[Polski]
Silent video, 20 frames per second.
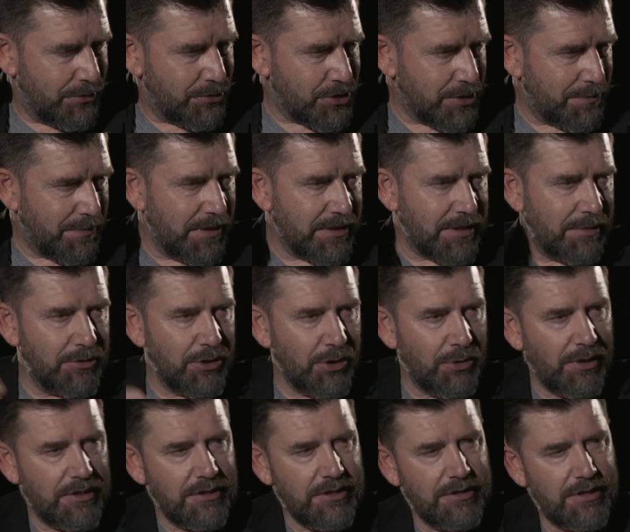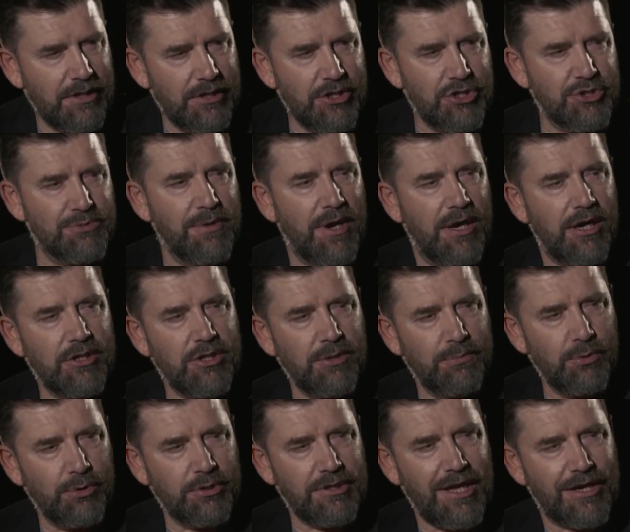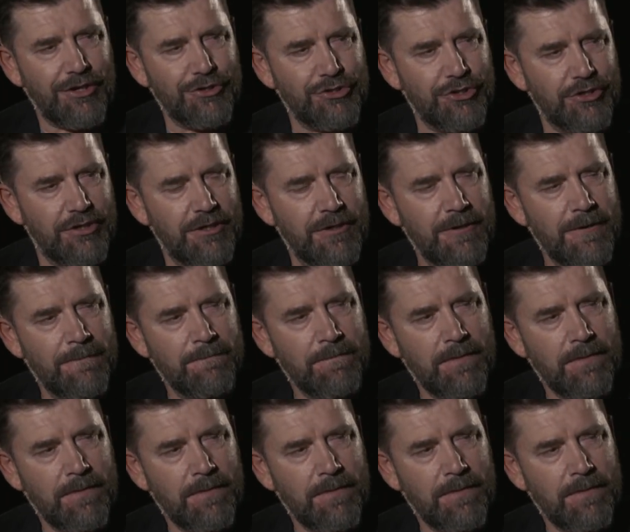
już nie pamiętam dokładnie tej liczby, ale to było tak, że